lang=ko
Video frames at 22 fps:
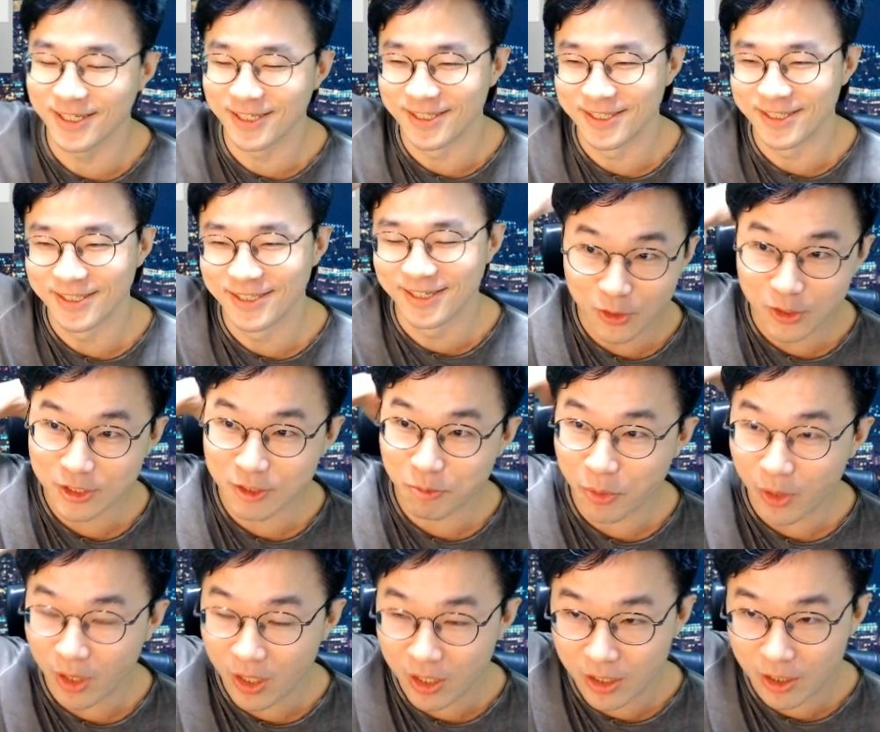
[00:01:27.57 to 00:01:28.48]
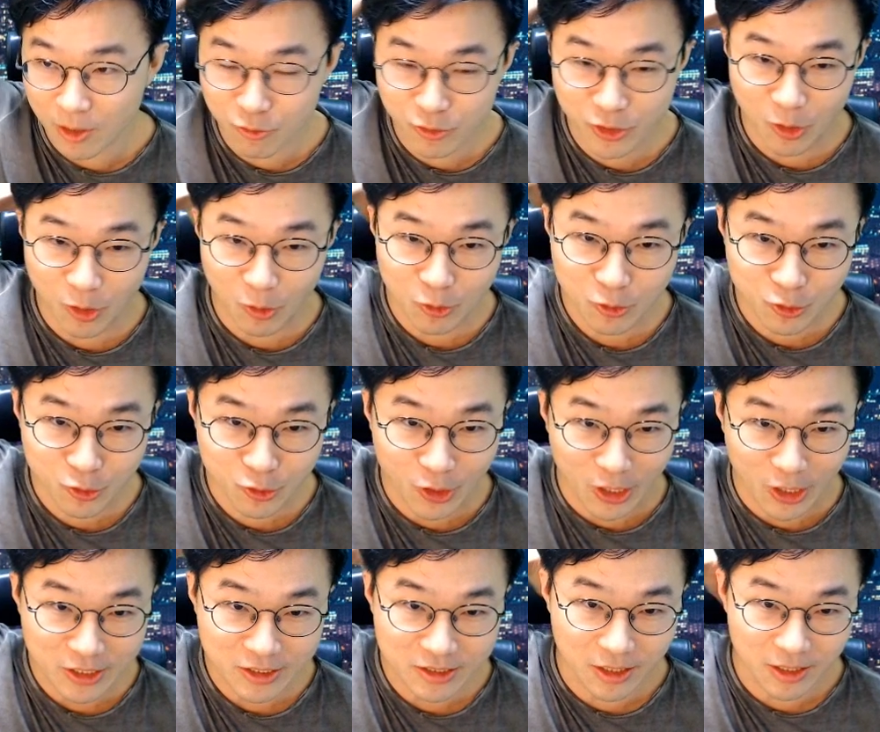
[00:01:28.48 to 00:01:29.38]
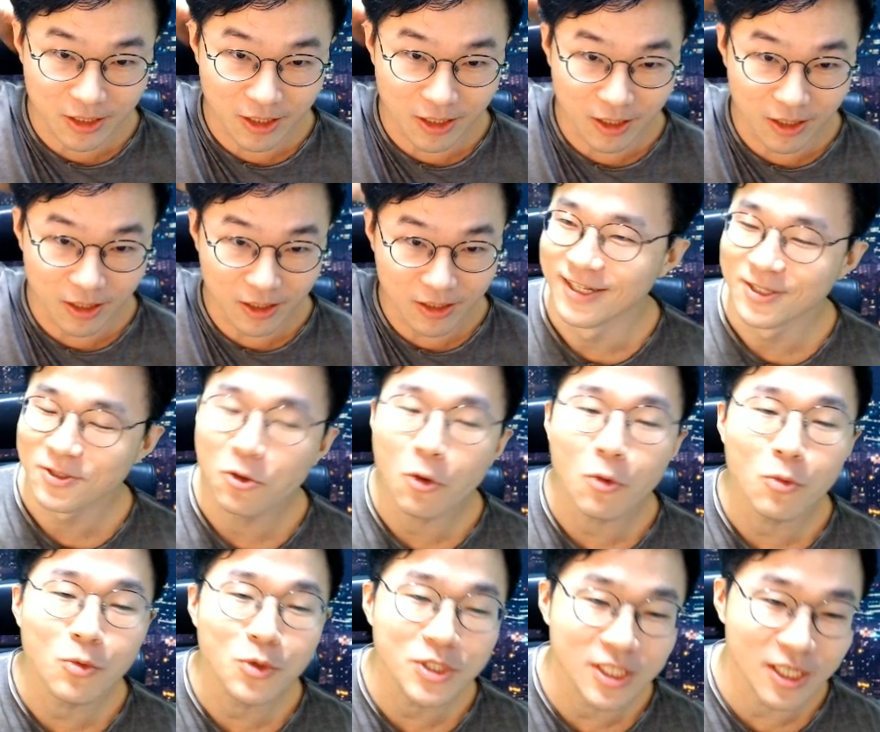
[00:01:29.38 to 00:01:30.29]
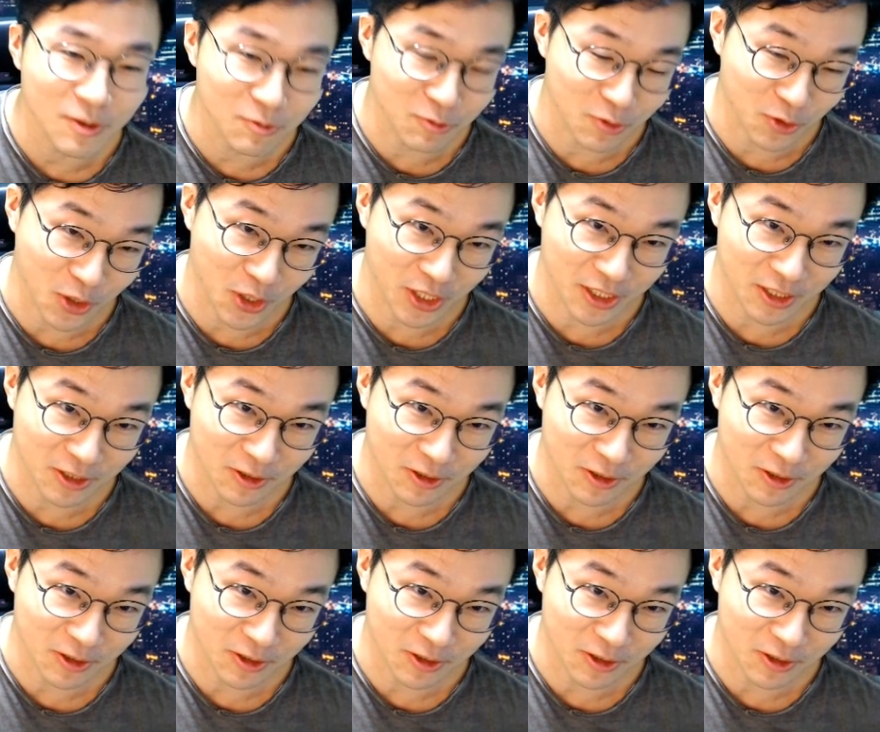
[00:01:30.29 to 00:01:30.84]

아니 CPI가 우리의 원수는 아니잖아. 소비자 물가